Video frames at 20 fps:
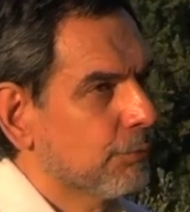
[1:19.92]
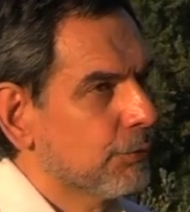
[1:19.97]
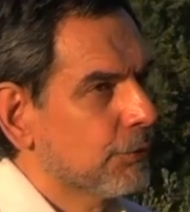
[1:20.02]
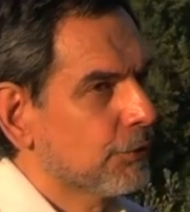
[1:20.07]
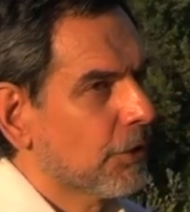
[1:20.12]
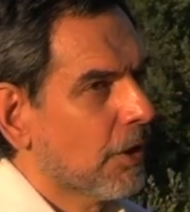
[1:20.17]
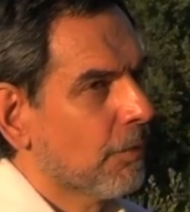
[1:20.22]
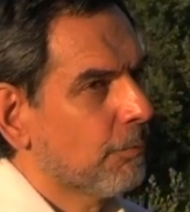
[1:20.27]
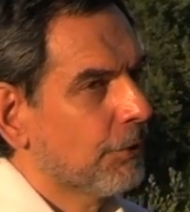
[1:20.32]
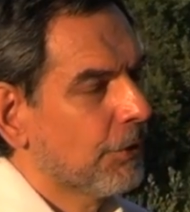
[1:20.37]

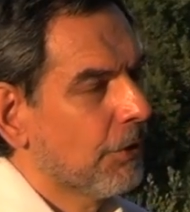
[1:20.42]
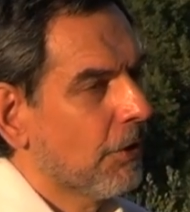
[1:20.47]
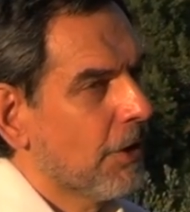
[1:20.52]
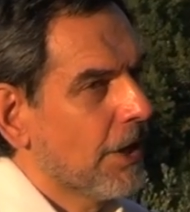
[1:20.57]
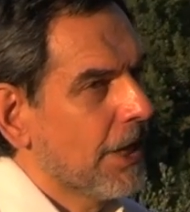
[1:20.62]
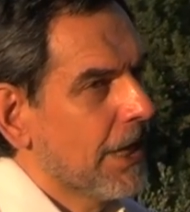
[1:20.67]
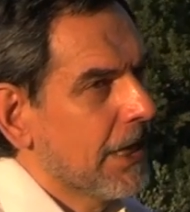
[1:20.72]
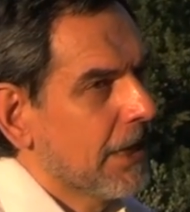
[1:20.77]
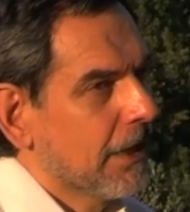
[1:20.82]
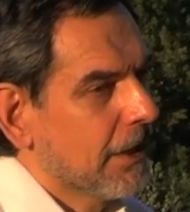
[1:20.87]
purtroppo no
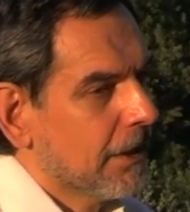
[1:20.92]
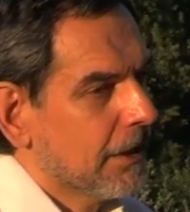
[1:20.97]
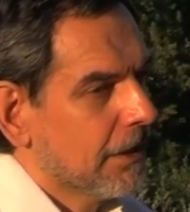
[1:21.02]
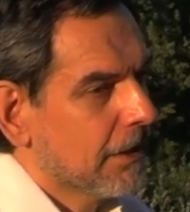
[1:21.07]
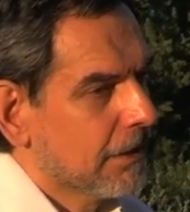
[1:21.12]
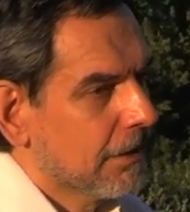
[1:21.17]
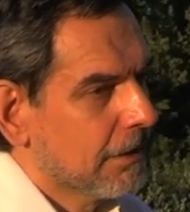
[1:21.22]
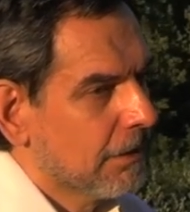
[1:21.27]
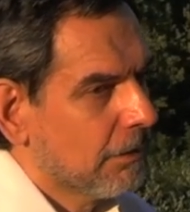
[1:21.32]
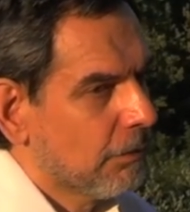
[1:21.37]

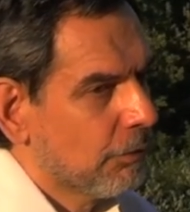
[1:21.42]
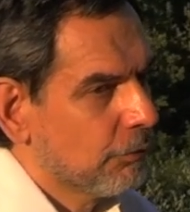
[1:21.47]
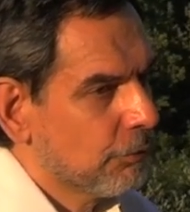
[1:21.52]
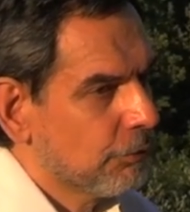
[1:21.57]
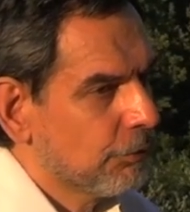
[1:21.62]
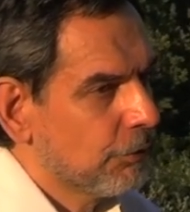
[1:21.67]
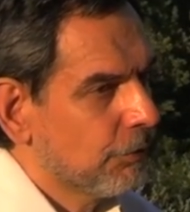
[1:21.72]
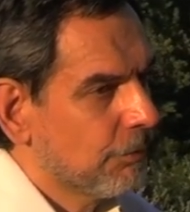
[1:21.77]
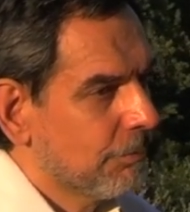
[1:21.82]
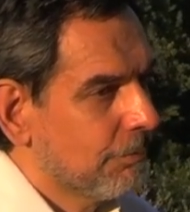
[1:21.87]
eh,
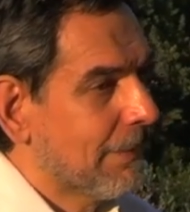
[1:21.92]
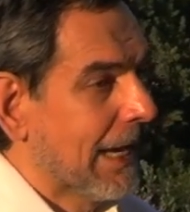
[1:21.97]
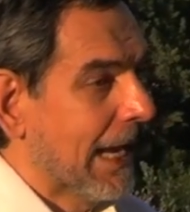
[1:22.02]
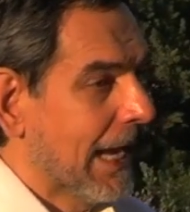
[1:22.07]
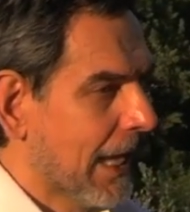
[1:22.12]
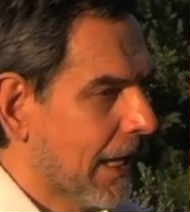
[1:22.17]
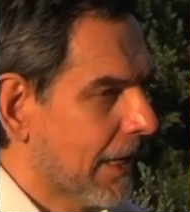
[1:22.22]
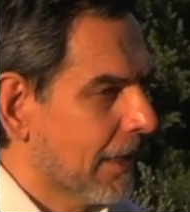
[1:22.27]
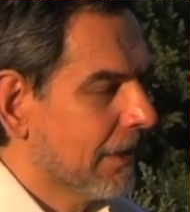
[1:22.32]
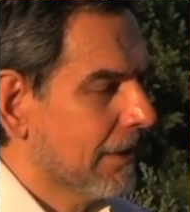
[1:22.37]
ognuno di noi,
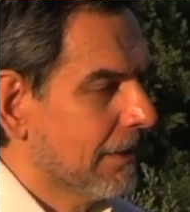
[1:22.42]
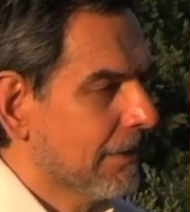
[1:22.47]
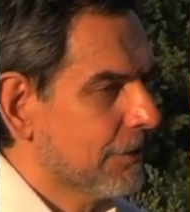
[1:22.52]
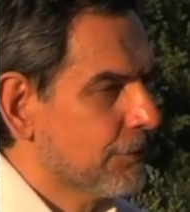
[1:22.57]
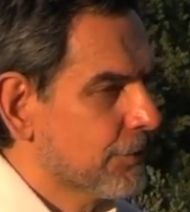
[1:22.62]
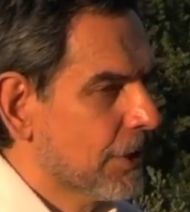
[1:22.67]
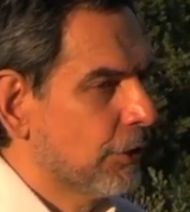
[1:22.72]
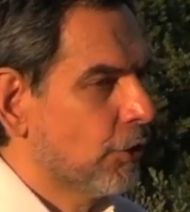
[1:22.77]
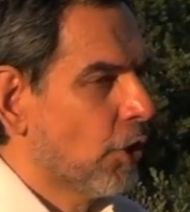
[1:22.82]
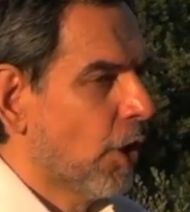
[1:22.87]
magari,
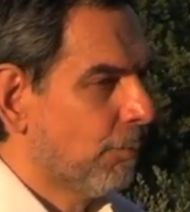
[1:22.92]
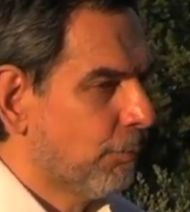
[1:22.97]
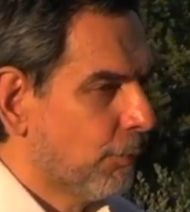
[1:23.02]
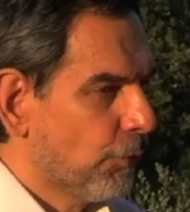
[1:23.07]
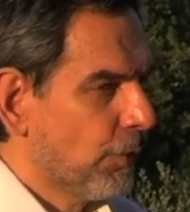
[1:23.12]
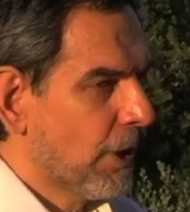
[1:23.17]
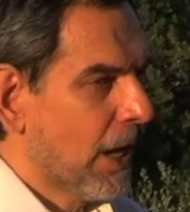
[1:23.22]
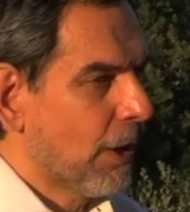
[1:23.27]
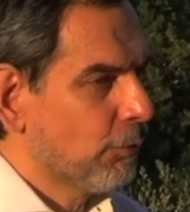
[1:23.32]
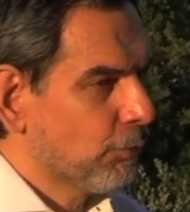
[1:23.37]
cioè
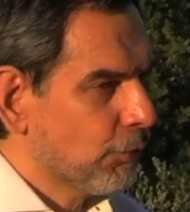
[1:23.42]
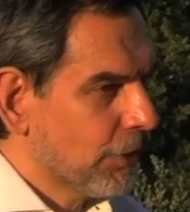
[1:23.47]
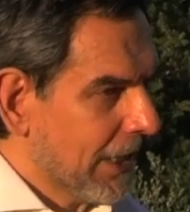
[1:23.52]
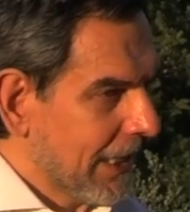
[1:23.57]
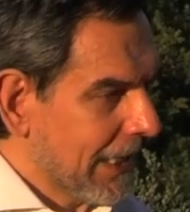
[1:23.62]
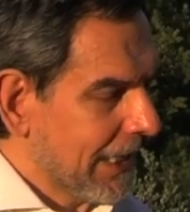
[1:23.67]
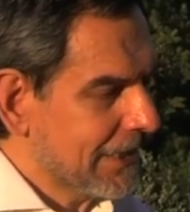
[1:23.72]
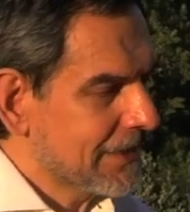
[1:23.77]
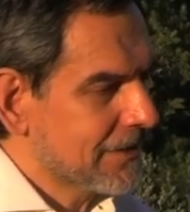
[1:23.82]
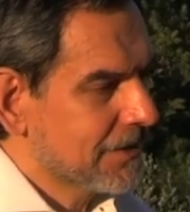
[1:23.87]
dopo la
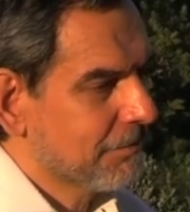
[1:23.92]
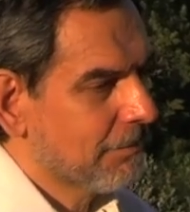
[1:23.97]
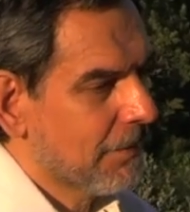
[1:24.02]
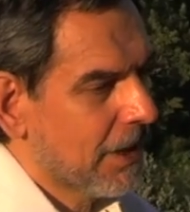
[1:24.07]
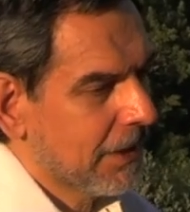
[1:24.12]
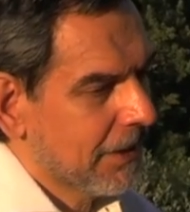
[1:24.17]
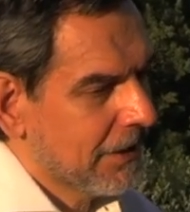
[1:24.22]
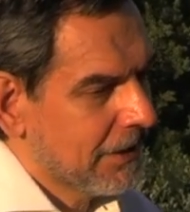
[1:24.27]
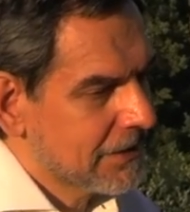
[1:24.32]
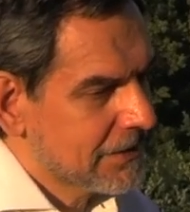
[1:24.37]

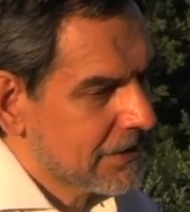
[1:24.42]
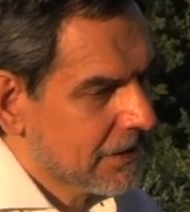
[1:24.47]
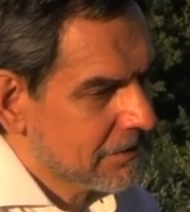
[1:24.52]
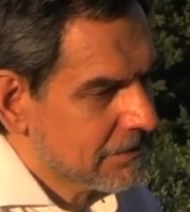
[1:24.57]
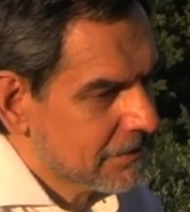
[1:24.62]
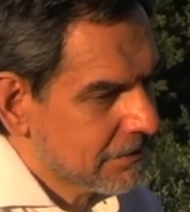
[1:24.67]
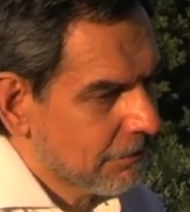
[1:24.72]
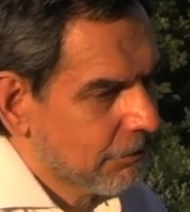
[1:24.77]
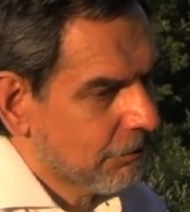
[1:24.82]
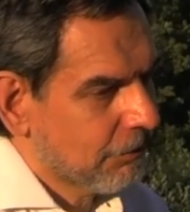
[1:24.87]
lunghissima
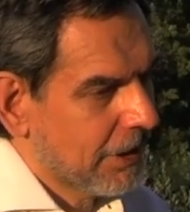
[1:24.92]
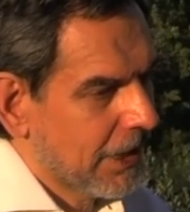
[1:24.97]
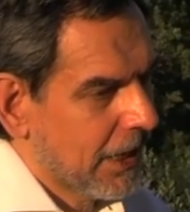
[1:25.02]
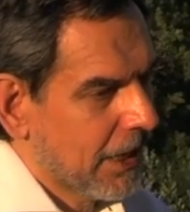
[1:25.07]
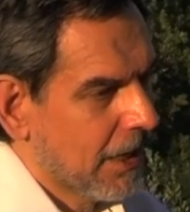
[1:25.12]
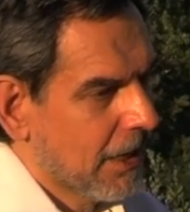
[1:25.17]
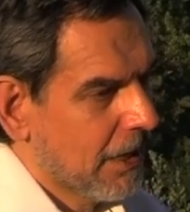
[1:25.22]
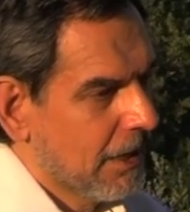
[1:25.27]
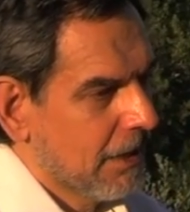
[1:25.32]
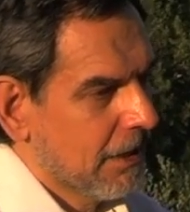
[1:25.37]
iniziazione